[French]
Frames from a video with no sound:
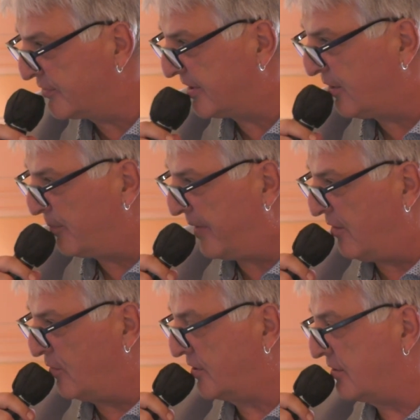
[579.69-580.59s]
ses
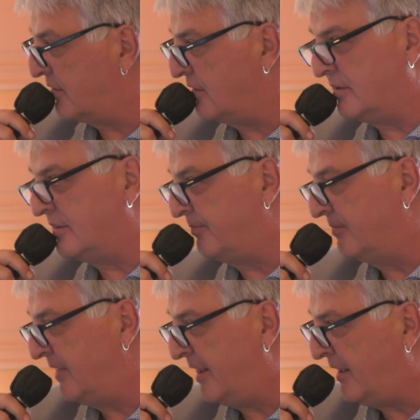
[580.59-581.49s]
grands-parents que euh,
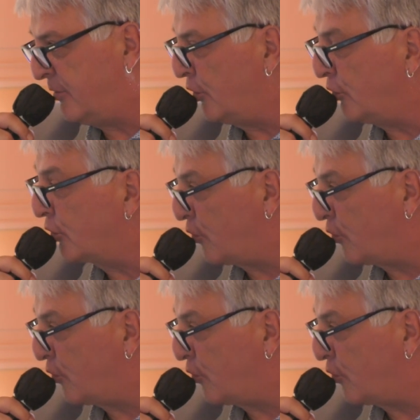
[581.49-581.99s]
Éléonore ne